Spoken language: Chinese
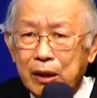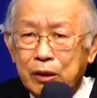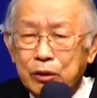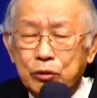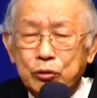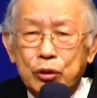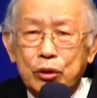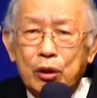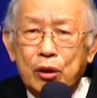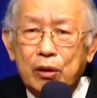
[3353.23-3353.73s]

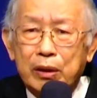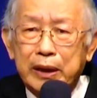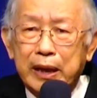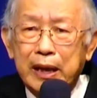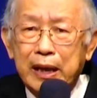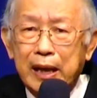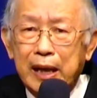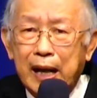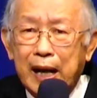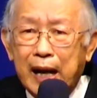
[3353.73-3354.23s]
最后呢，
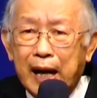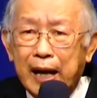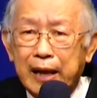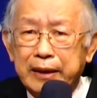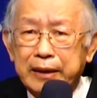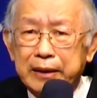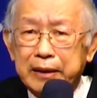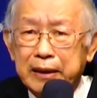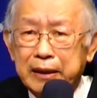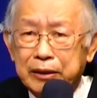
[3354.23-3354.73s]
还
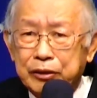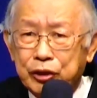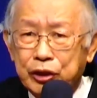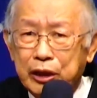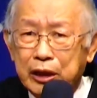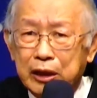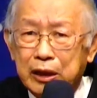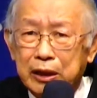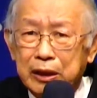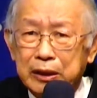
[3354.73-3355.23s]
是神
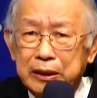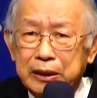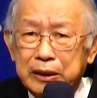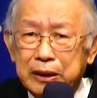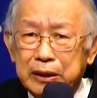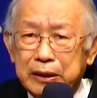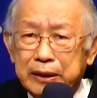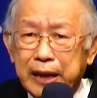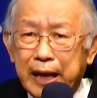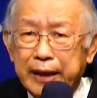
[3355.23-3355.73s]
的儿
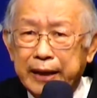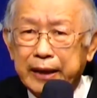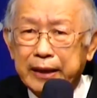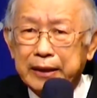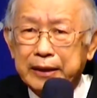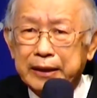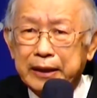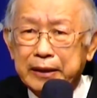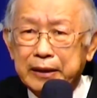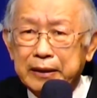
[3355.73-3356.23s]
子带领
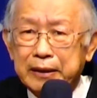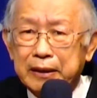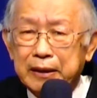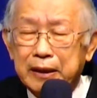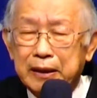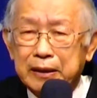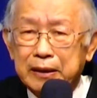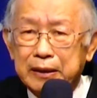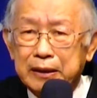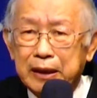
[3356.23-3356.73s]
神
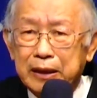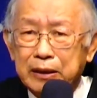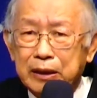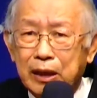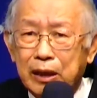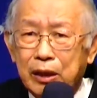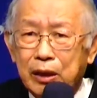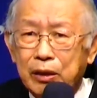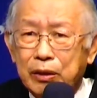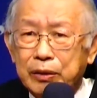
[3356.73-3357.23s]
呃神的
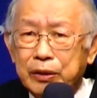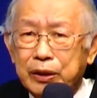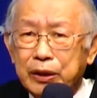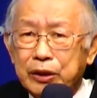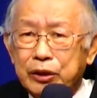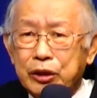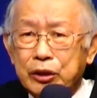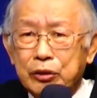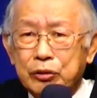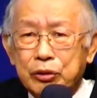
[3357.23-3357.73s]
儿女
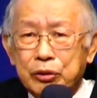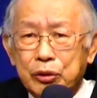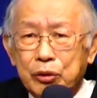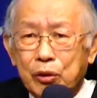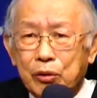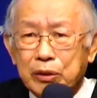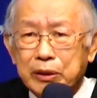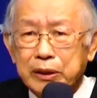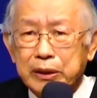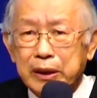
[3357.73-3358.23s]
进入
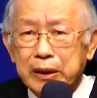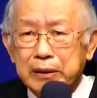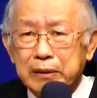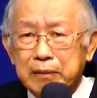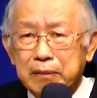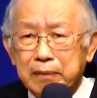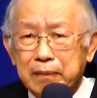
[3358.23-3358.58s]
永生。